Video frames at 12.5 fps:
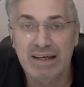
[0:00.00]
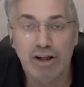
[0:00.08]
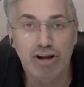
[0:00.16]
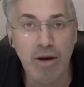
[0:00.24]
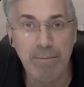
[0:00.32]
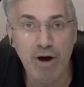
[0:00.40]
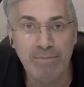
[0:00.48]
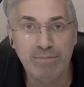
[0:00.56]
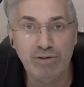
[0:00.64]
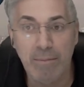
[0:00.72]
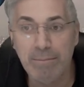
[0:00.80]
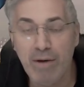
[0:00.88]
Le peuple,
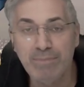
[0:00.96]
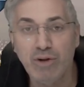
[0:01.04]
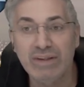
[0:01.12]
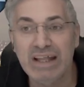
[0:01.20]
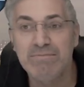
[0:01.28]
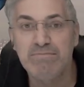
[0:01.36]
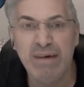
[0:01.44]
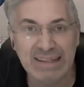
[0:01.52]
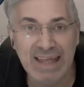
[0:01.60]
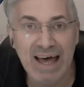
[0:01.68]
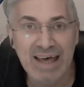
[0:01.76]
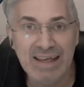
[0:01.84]
le peuple, on est le
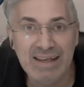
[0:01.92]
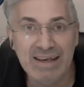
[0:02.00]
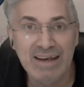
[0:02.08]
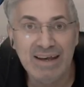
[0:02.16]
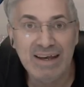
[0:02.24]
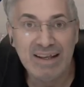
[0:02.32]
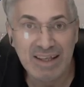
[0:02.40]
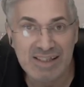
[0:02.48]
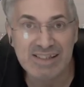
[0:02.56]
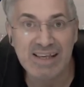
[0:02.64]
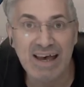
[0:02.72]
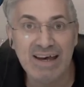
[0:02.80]
bétail qui
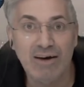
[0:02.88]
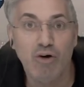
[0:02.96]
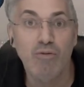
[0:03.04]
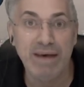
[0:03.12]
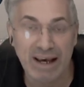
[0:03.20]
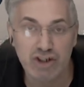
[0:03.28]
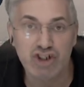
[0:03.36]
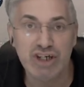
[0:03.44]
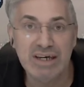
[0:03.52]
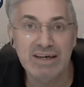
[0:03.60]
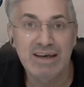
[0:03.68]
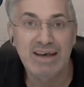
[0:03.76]
sert aux
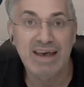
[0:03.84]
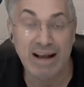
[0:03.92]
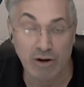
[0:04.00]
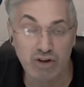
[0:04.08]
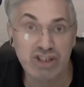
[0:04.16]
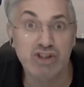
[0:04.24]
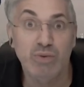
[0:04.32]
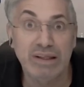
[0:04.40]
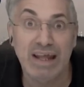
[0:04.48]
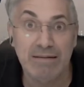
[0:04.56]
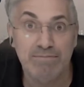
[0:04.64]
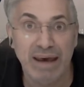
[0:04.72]
bergers à continuer
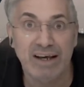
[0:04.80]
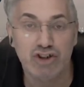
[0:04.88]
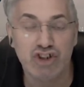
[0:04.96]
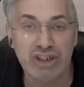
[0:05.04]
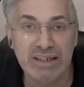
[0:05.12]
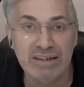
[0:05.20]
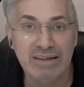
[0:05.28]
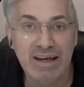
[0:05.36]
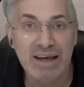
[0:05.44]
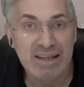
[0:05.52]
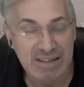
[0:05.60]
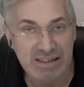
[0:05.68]
d'être berger.
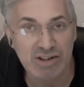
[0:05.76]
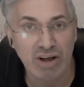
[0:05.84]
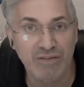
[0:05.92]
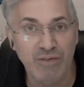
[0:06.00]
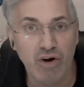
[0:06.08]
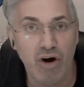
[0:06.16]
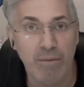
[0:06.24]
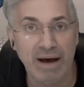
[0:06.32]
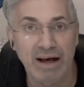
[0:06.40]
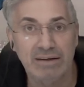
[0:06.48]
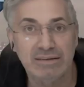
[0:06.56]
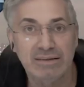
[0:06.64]
C'est ça qu'il faut comprendre.